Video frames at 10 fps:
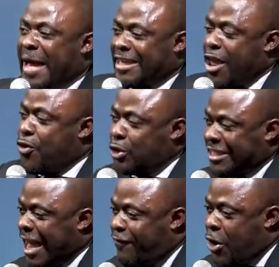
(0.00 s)
parce que
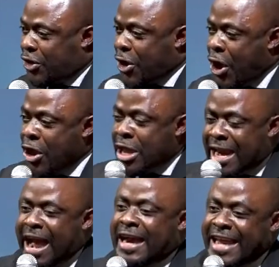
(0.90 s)
nous savons que
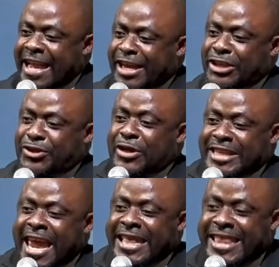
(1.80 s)
quand quelque
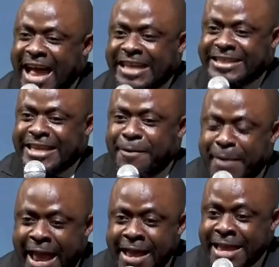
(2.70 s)
chose est dans
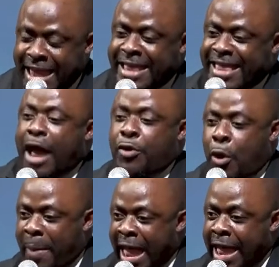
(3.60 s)
ses mains et
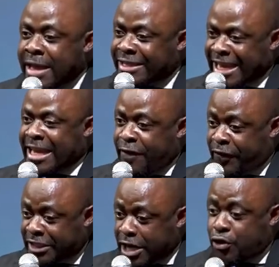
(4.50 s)
dans nos mains, c'est
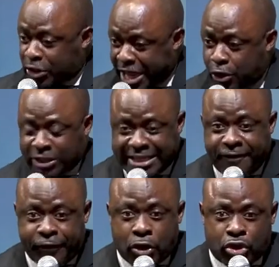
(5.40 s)
difficile, nous tenons
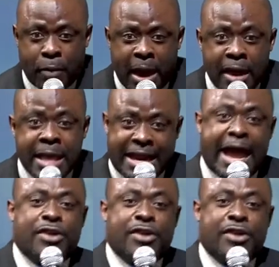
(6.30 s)
ça fortement.